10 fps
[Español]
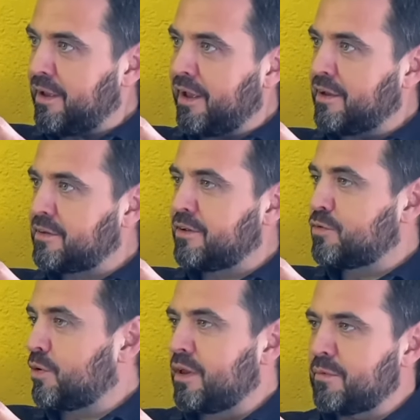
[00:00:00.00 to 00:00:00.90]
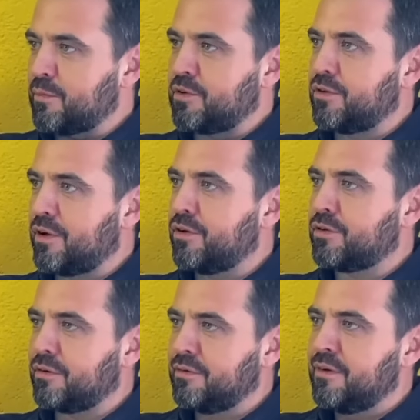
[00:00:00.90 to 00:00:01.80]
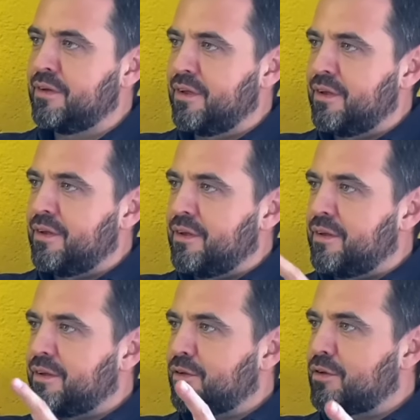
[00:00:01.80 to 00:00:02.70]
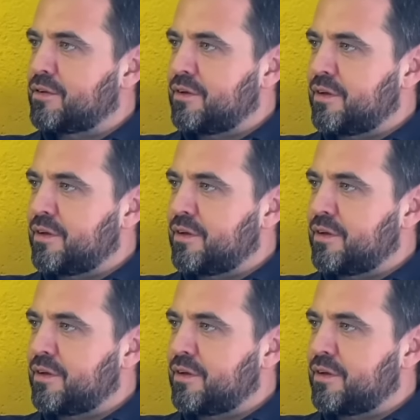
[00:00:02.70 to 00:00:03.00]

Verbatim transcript: este surge del mismo sitio que el otro. Entonces,